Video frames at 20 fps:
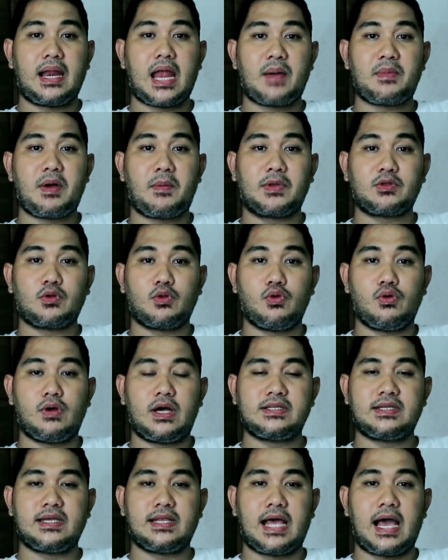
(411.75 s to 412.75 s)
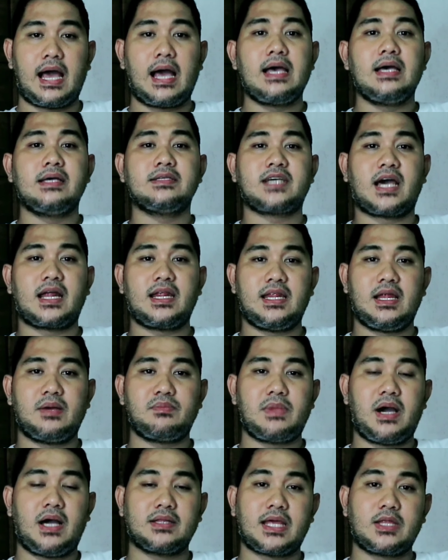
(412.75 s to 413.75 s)
lamang matulungan sila sa
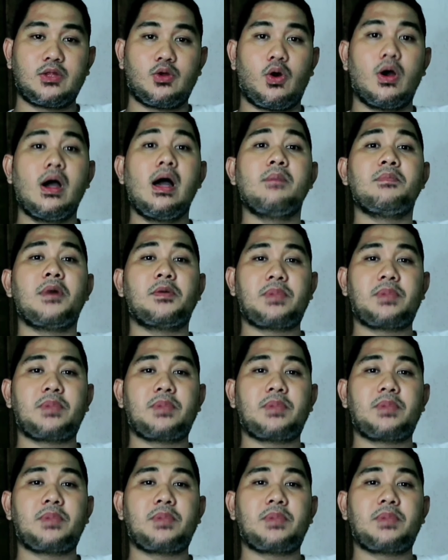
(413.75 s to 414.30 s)
kanilang mga tanong